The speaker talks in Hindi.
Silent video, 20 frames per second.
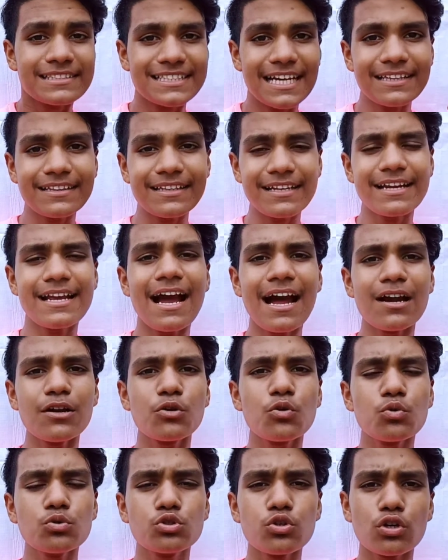चंद्रयान
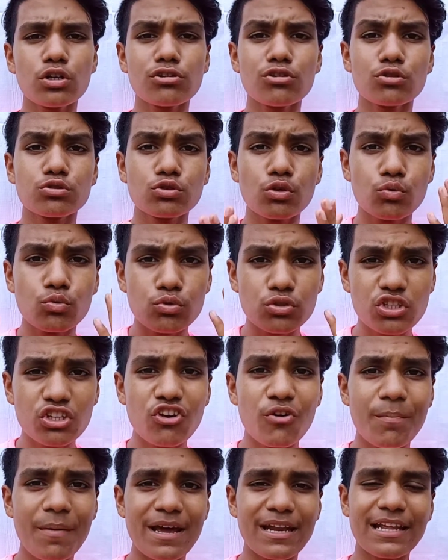टू जो कि दोस्तों कुछ
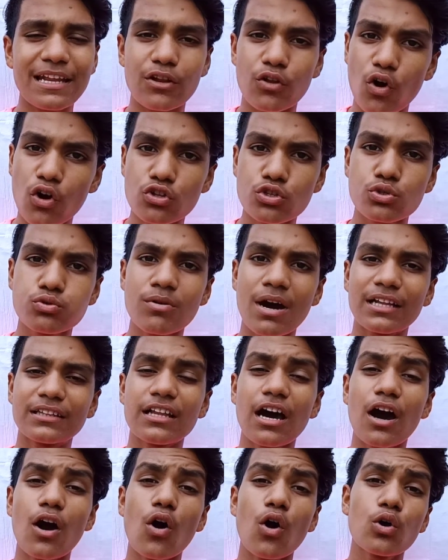दिनों पहले लॉन्च हुआ
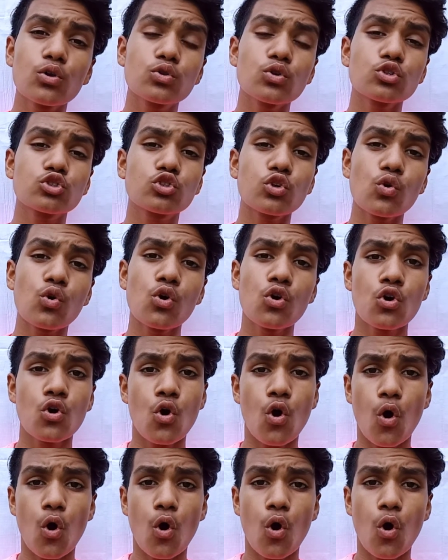था और दोस्तों